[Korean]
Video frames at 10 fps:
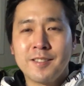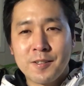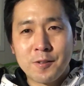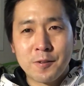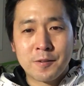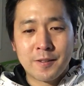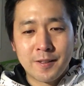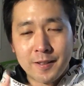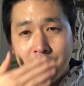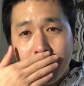그런
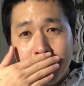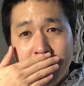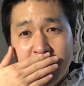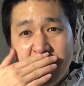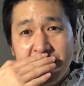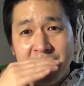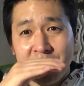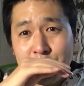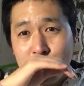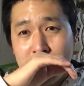어,
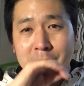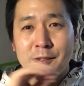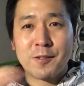필살기 무기 같은